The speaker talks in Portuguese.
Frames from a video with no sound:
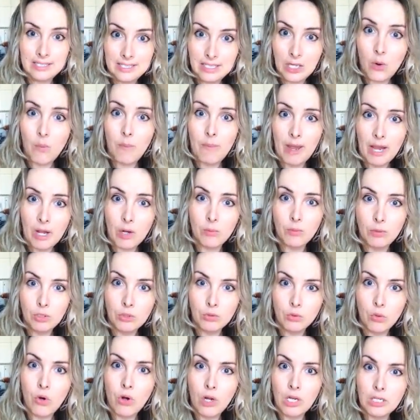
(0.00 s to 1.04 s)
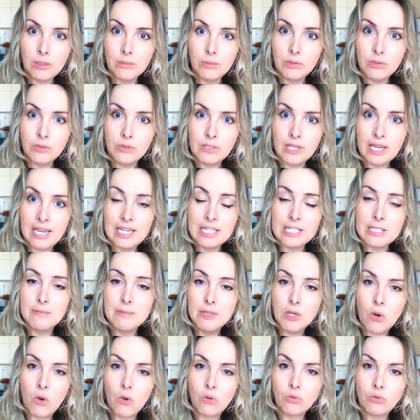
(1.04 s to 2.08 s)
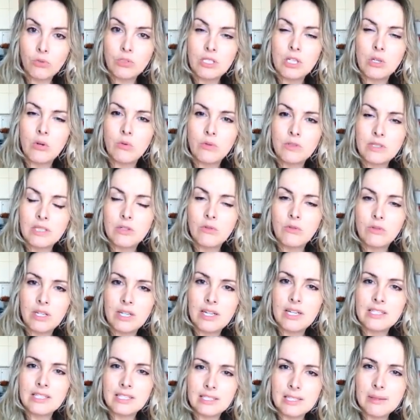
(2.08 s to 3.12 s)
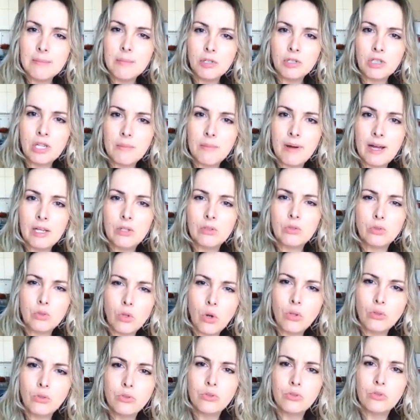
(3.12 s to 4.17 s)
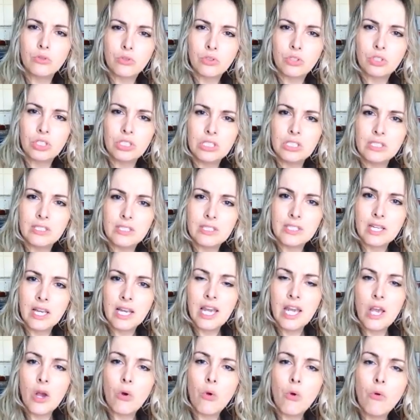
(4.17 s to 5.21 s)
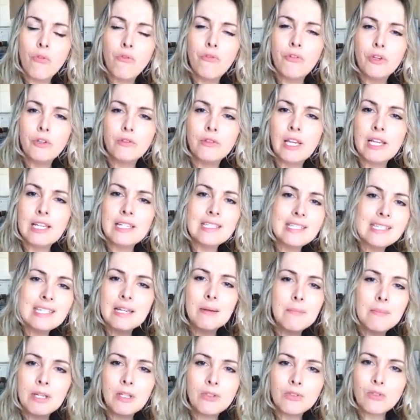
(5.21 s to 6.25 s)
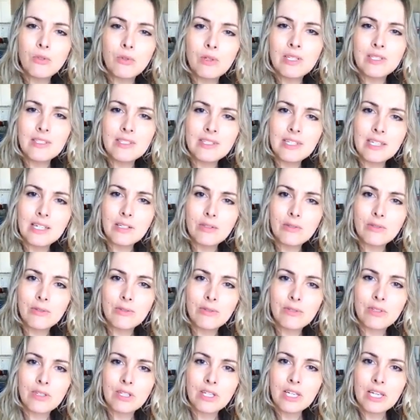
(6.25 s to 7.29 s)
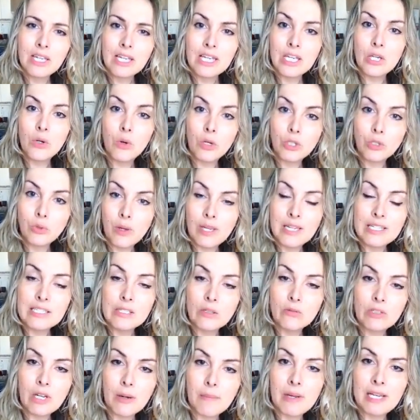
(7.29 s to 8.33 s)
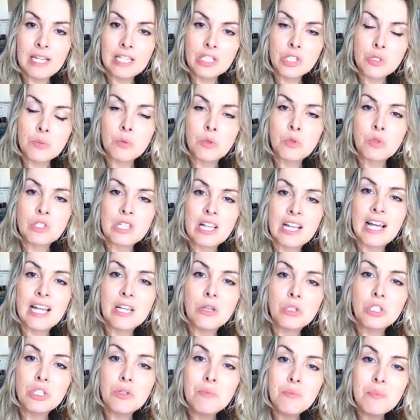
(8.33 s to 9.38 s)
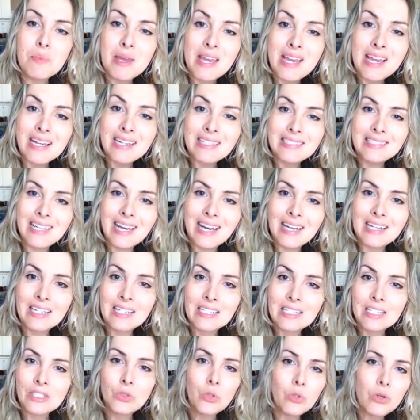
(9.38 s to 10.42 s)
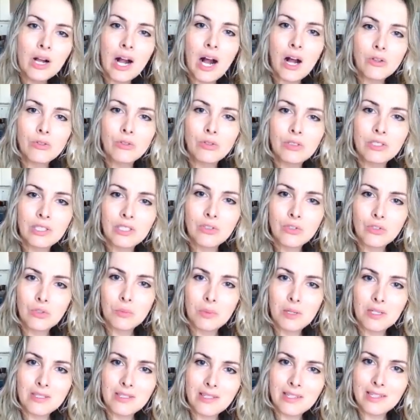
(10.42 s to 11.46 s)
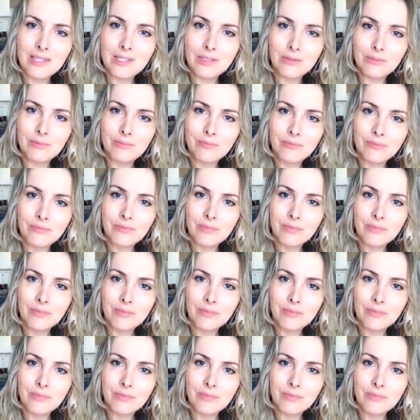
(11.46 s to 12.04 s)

que eu pego muito ônibus, eles me conduzem com segurança até meu trabalho todos os dias. Eu confio neles sem a menos conhecê-los, enquanto eles são trabalhando por um salário de merda no caos do trânsito brasileiro.